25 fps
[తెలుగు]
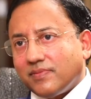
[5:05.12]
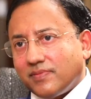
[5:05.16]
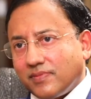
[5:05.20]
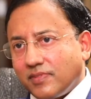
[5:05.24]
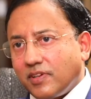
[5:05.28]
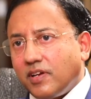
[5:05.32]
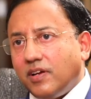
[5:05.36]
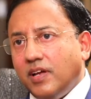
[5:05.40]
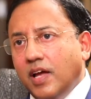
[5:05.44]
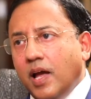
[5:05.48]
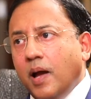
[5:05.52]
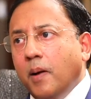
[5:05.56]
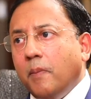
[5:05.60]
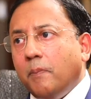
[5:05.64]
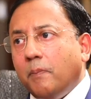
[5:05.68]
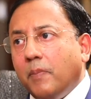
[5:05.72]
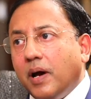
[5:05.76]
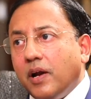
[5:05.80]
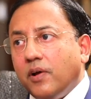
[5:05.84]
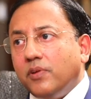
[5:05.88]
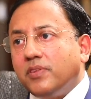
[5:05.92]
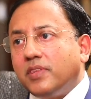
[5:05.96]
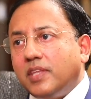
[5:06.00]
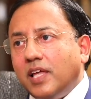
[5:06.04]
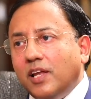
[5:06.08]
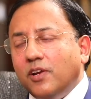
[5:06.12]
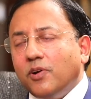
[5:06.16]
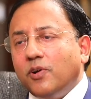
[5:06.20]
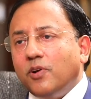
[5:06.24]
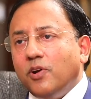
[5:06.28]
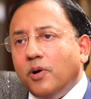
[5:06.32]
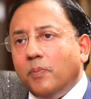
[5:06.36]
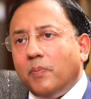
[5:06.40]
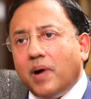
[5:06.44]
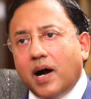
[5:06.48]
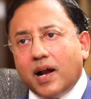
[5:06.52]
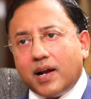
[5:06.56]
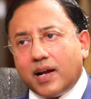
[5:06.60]
విషయం అండి మనం
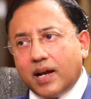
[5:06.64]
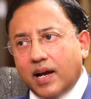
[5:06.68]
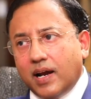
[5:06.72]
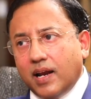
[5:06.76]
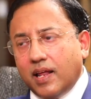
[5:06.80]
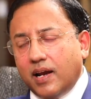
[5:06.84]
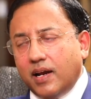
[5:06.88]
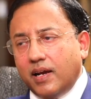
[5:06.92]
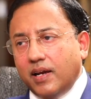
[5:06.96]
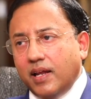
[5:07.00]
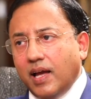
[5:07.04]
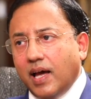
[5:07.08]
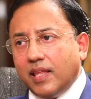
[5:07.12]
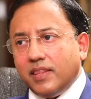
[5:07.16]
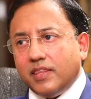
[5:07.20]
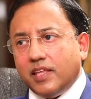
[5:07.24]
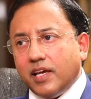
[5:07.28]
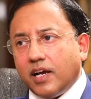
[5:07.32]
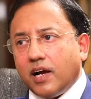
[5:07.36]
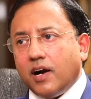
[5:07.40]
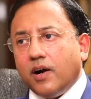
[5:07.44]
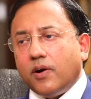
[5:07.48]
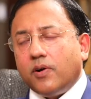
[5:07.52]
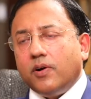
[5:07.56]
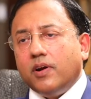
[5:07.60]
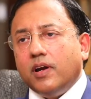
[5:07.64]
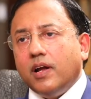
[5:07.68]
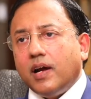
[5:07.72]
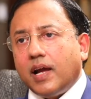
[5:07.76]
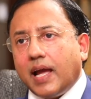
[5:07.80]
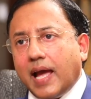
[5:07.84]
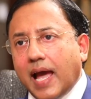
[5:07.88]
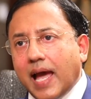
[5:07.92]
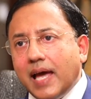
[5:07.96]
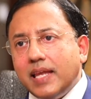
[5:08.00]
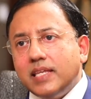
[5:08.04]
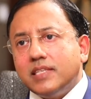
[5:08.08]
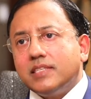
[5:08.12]
తెలుగులో మాట్లాడాలండి అంతేకాకుండా
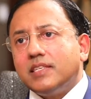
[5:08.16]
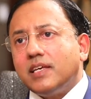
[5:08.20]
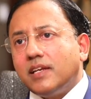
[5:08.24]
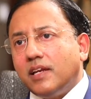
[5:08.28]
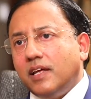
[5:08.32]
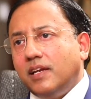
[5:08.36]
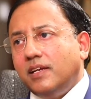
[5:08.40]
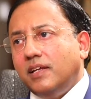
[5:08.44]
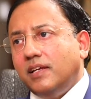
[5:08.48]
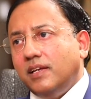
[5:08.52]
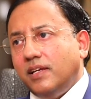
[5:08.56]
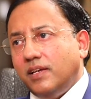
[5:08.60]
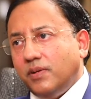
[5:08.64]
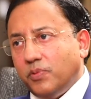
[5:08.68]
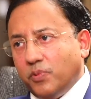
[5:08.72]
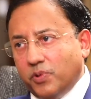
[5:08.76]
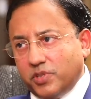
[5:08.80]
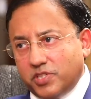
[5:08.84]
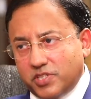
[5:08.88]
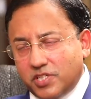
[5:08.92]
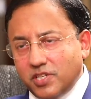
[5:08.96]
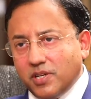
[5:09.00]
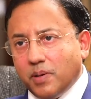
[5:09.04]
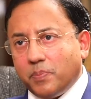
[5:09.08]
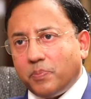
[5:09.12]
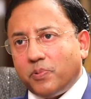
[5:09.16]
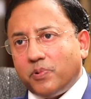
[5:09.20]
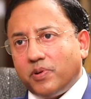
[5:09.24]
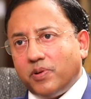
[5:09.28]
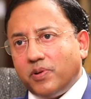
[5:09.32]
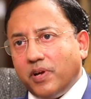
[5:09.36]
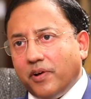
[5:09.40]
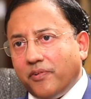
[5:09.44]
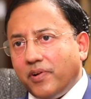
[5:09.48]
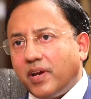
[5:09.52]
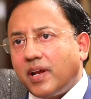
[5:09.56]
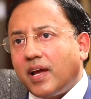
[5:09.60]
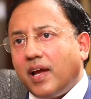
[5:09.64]
క్యాన్సర్ అని వచ్చినప్పుడు
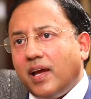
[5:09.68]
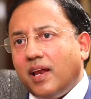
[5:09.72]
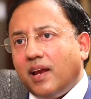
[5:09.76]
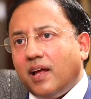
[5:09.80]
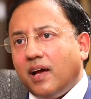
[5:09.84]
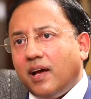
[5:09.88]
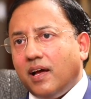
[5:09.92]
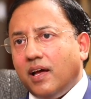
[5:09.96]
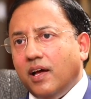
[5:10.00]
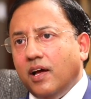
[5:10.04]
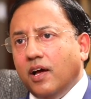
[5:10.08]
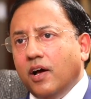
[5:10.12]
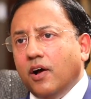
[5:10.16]
ఎవరికైనా